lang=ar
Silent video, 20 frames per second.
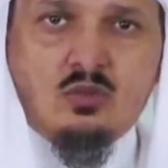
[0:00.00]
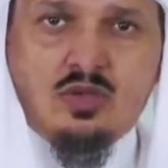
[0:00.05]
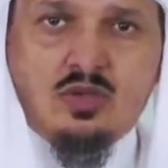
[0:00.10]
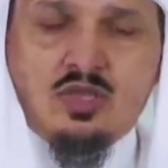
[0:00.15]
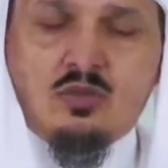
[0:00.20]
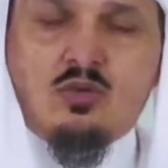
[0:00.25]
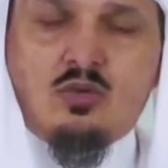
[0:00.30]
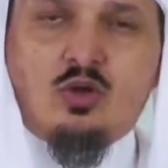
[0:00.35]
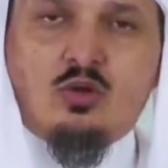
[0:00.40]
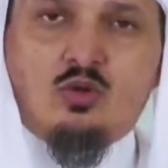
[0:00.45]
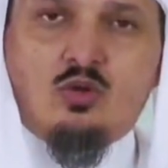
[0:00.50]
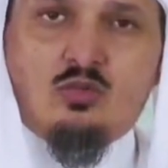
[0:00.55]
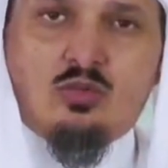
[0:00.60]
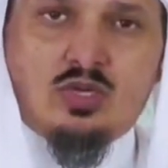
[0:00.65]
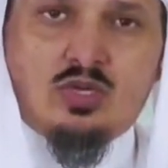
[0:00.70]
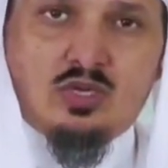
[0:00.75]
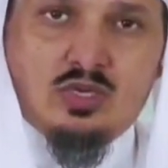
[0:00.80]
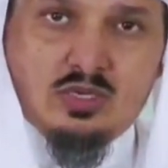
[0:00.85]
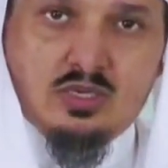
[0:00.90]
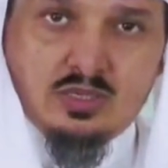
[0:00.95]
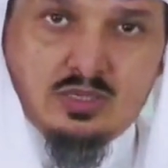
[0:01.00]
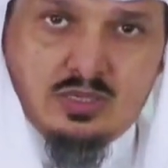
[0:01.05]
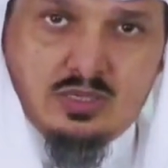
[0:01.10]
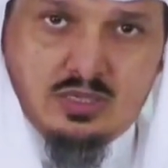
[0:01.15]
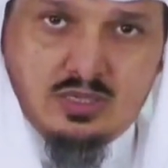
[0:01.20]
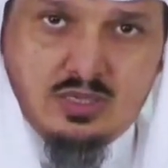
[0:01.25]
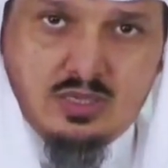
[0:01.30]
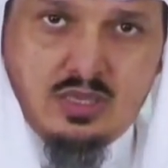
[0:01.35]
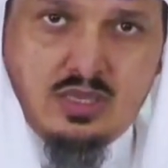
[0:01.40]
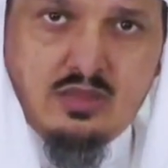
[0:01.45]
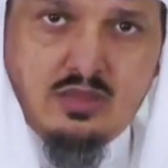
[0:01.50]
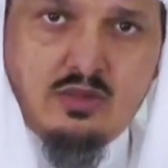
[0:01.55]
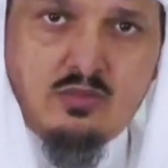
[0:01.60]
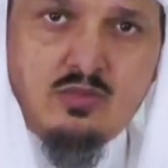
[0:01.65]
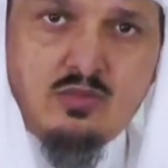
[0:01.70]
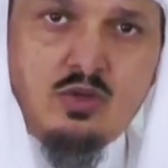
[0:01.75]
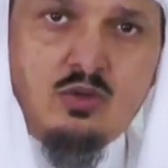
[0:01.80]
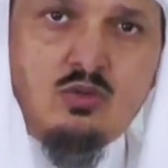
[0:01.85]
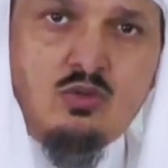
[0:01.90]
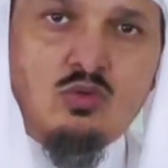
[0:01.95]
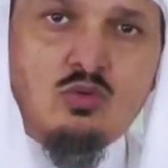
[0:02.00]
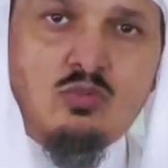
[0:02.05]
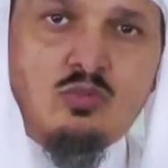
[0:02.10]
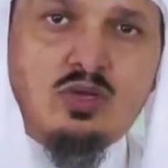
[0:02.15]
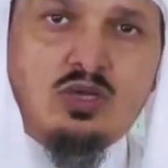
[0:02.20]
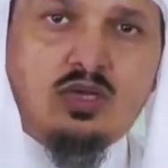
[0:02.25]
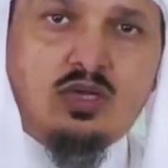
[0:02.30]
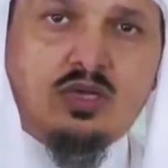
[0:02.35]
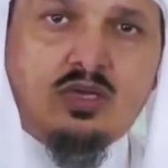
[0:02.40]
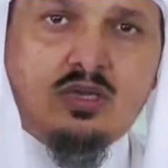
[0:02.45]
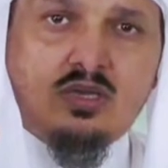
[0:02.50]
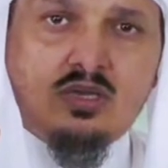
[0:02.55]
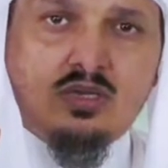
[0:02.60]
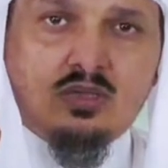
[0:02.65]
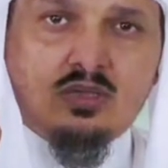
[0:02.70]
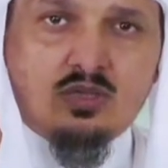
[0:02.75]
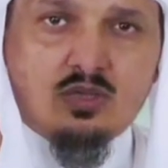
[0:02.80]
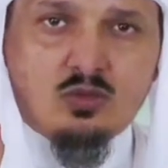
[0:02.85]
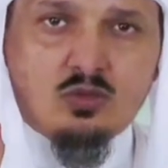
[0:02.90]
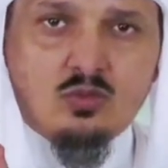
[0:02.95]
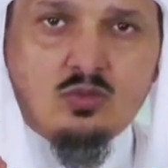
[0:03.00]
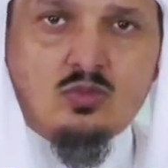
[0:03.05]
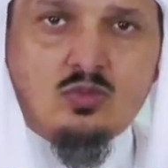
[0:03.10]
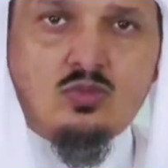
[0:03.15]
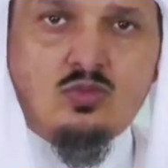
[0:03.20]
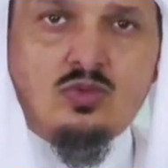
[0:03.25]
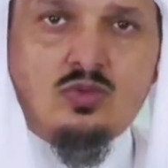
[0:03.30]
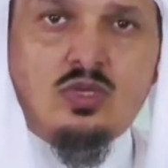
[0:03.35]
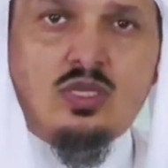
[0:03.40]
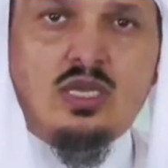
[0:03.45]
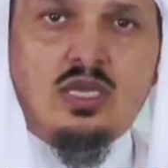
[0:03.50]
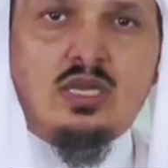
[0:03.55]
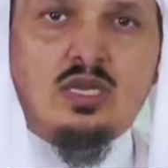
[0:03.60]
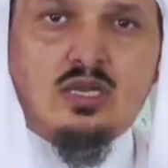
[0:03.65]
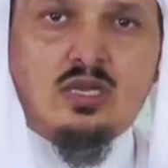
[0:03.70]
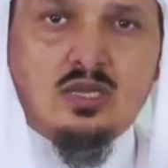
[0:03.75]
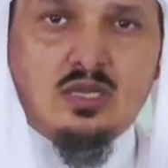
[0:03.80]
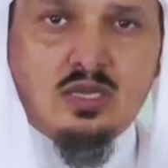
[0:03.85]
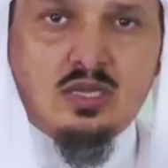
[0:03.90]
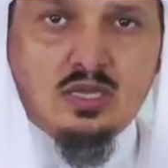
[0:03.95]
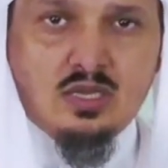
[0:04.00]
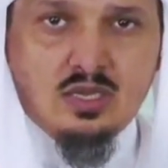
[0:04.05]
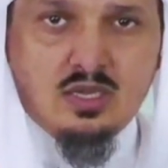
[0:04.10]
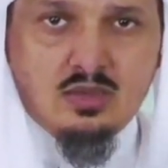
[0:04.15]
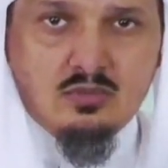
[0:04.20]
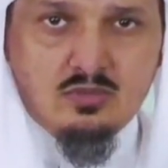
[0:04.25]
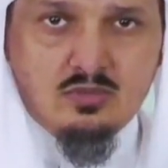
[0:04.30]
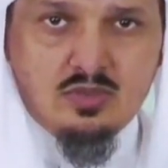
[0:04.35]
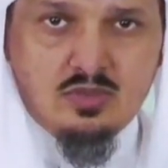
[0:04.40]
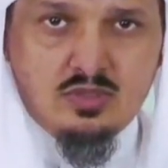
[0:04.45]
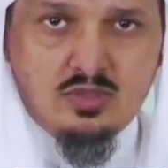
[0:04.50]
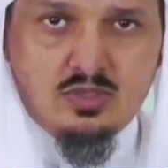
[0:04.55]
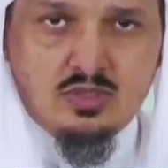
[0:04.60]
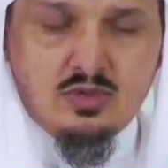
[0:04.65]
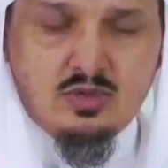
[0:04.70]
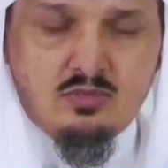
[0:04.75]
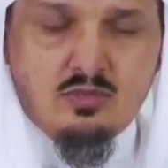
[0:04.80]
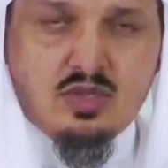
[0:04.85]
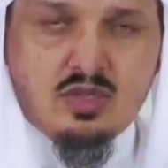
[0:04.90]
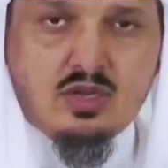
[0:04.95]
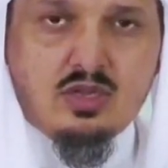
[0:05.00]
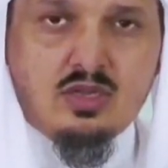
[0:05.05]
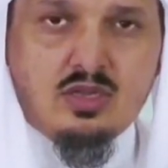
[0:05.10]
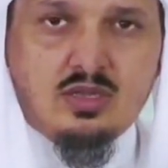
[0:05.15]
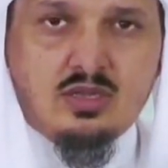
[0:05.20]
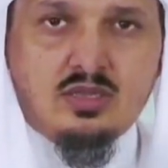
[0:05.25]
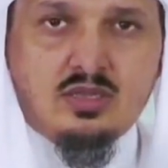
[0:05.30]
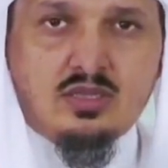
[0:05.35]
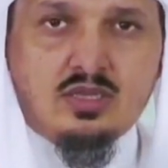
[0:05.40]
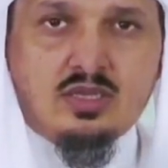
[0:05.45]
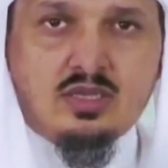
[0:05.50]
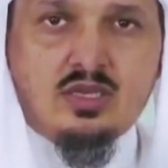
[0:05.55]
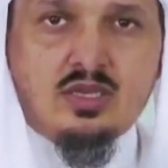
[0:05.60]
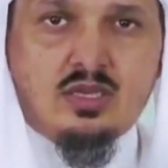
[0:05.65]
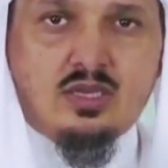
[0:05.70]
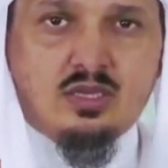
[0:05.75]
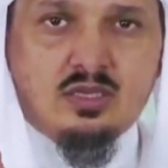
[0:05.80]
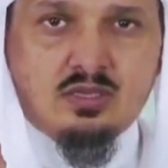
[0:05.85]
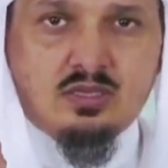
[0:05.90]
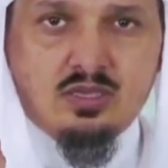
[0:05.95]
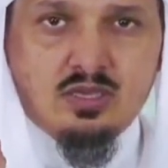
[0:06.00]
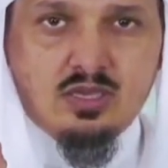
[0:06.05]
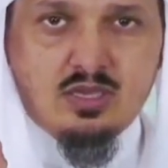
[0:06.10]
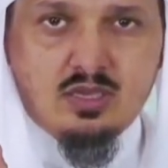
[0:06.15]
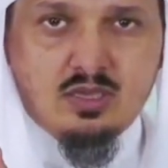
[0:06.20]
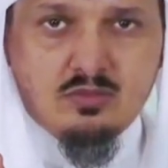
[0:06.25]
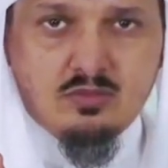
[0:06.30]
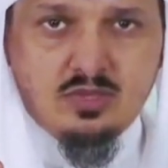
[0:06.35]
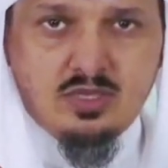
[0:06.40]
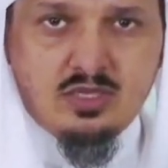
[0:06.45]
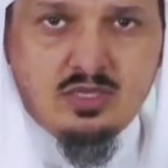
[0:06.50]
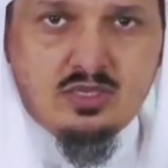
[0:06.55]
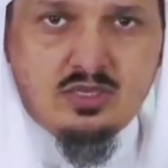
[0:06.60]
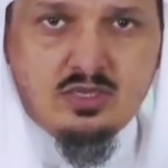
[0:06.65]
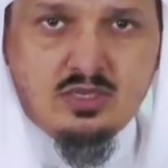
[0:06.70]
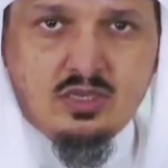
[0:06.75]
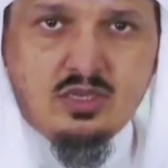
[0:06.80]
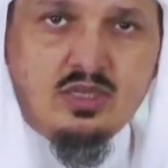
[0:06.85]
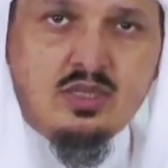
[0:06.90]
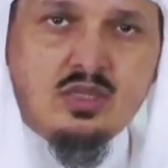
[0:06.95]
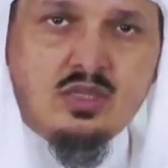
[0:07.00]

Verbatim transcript: وهي معلومة خاطئة هذه المعلومة اللي تقول أن الحامل المرأة إذا كانت حاملا